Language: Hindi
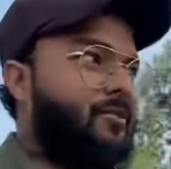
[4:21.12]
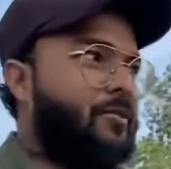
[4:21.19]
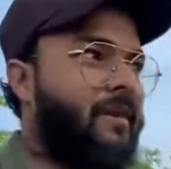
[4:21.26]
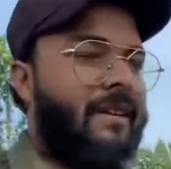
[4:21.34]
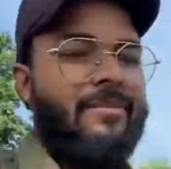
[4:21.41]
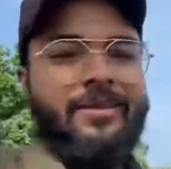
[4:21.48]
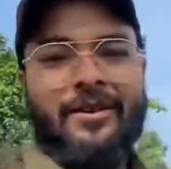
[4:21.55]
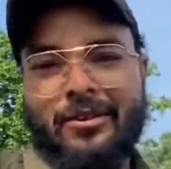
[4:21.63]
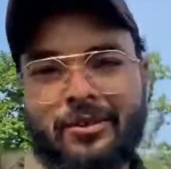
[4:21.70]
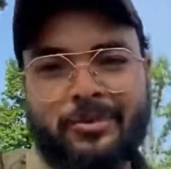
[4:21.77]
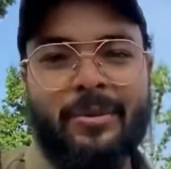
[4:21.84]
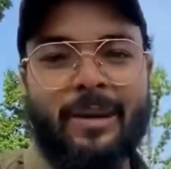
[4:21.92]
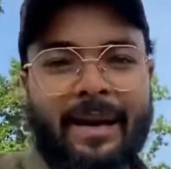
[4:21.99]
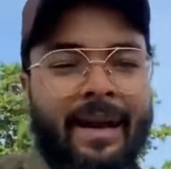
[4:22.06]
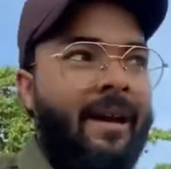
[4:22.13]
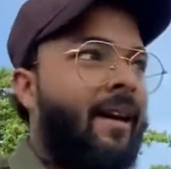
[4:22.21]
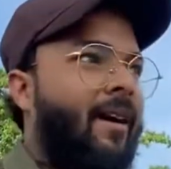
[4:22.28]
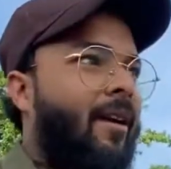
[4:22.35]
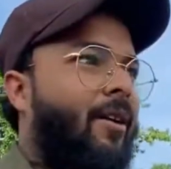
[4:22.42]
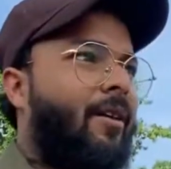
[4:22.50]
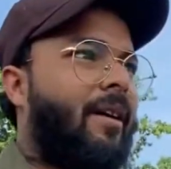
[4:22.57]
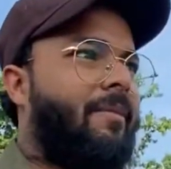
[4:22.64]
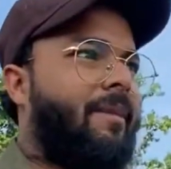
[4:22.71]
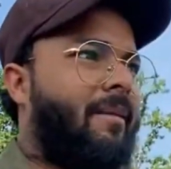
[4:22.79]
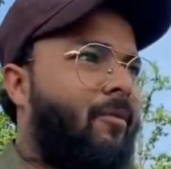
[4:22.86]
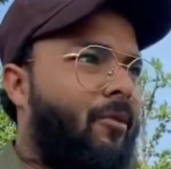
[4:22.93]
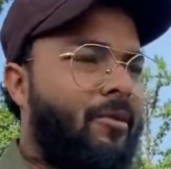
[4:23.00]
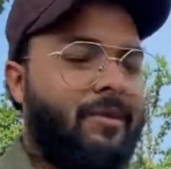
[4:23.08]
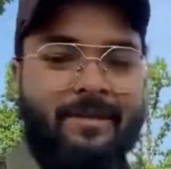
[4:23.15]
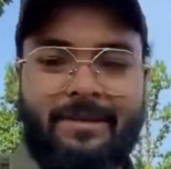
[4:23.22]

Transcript: शूट कंप्लीट हो चुका है और अभी हम लोग